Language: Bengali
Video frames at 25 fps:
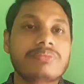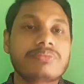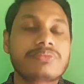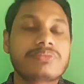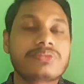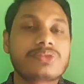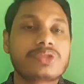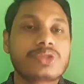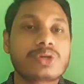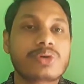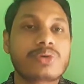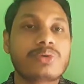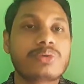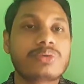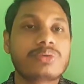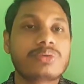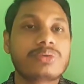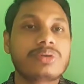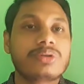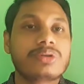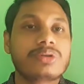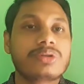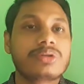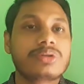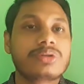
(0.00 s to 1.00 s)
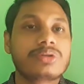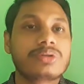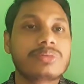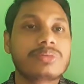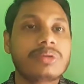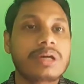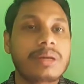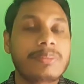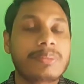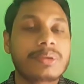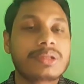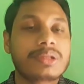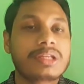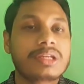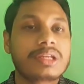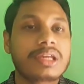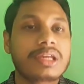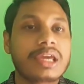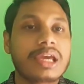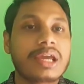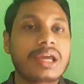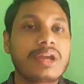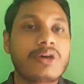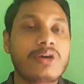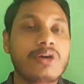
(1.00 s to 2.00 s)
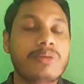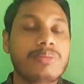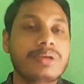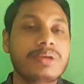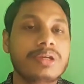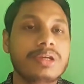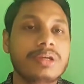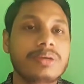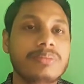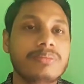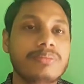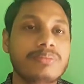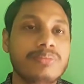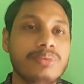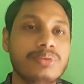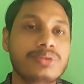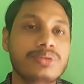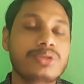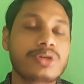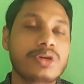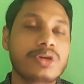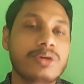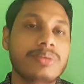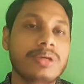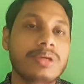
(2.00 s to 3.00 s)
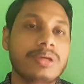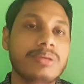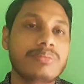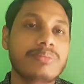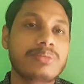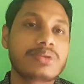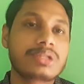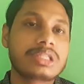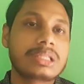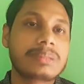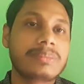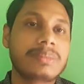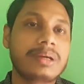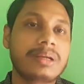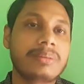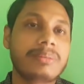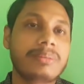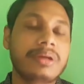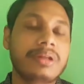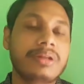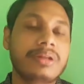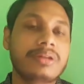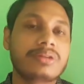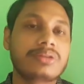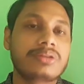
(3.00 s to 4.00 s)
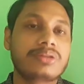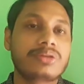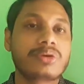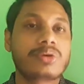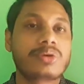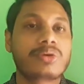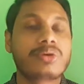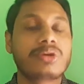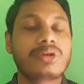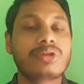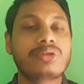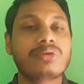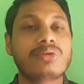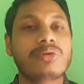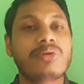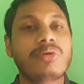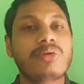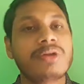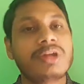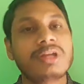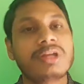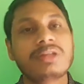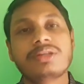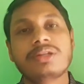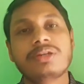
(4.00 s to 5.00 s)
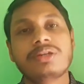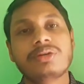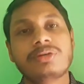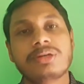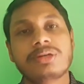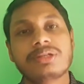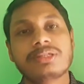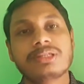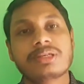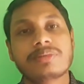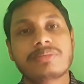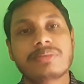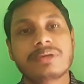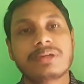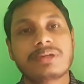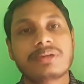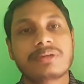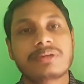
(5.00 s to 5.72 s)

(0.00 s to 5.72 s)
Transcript: যখন আপনাদের জ্ঞান হবে বুঝ হবে বুঝতে পারবেন তখন কিন্তু অনেক দেরি হয়ে যাবে